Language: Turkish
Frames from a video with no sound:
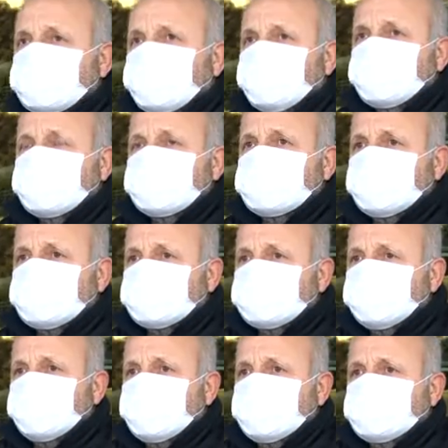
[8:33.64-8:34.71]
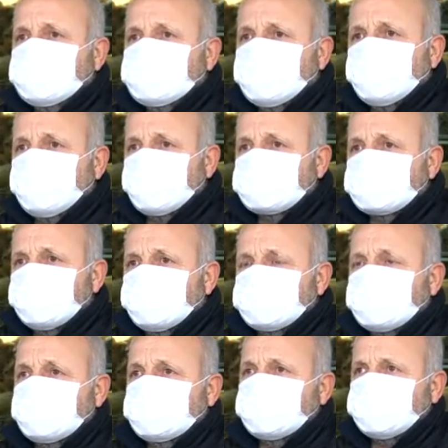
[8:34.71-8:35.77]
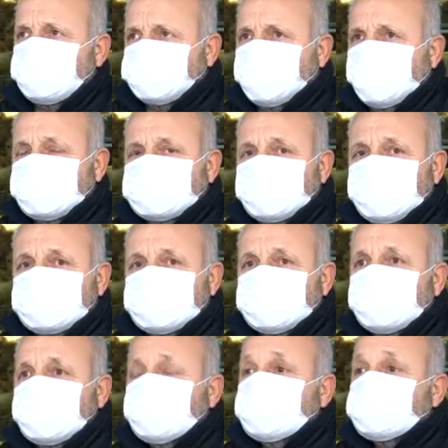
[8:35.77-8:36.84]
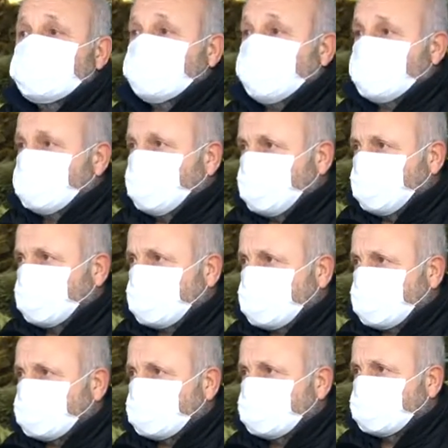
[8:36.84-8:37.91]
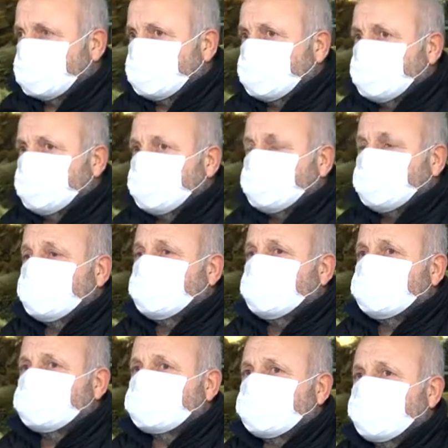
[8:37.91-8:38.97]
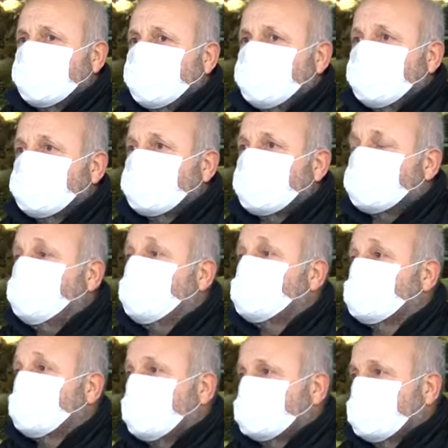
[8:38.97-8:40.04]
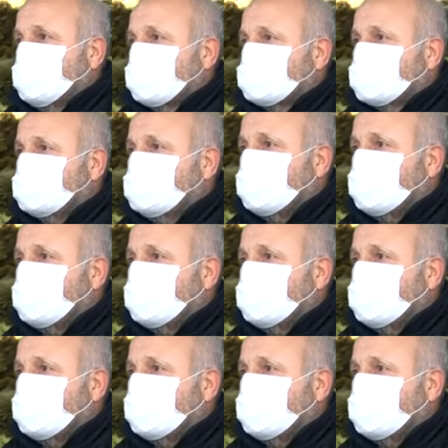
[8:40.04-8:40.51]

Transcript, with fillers: Türkiye'de bir Edirne vardı. Onlar azaldı. Sektör olarak, sanayi olarak bir bizim Adapazarı.